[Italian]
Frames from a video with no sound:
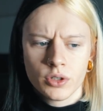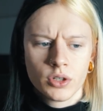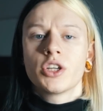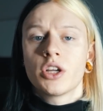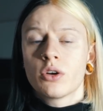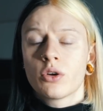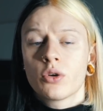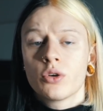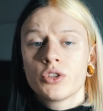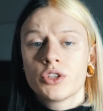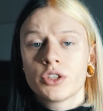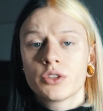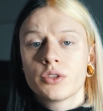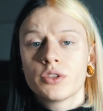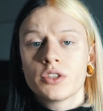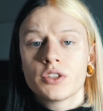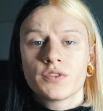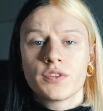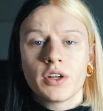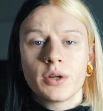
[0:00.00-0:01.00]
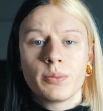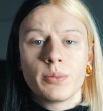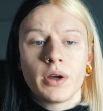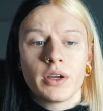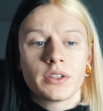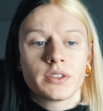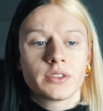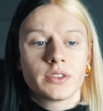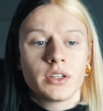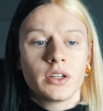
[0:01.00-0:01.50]
C'era un concerto di Sfera e
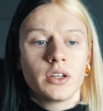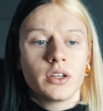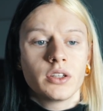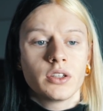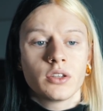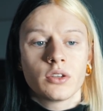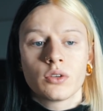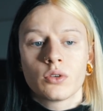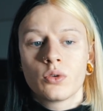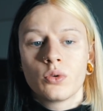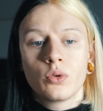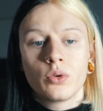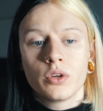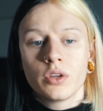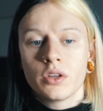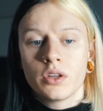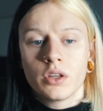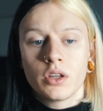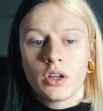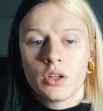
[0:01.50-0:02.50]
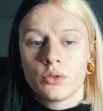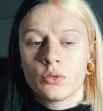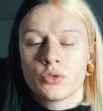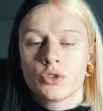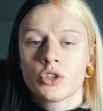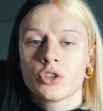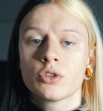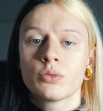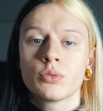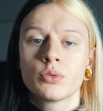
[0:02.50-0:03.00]
Basta in cui ad un
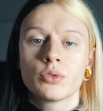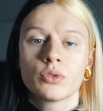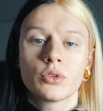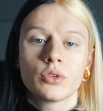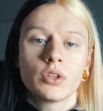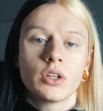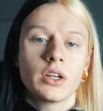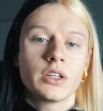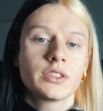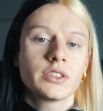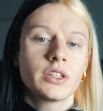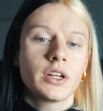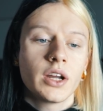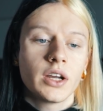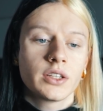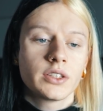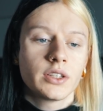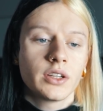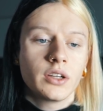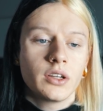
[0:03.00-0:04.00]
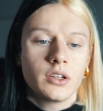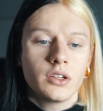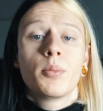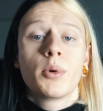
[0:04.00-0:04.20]
certo punto della serata